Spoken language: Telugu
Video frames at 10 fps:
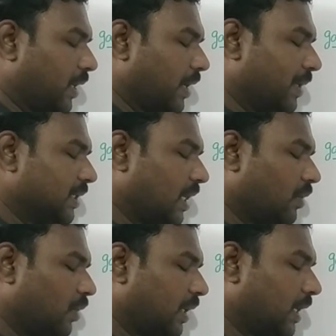అంటే
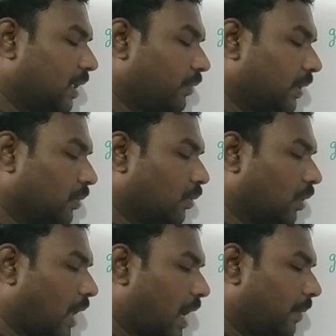మధ్యాహ్నం ఒంటి గంట వరకు
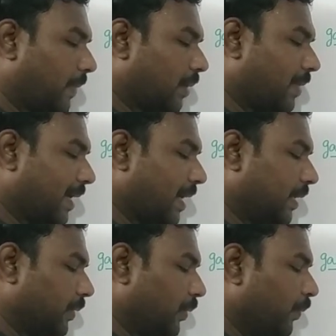కూడా మన మార్కెట్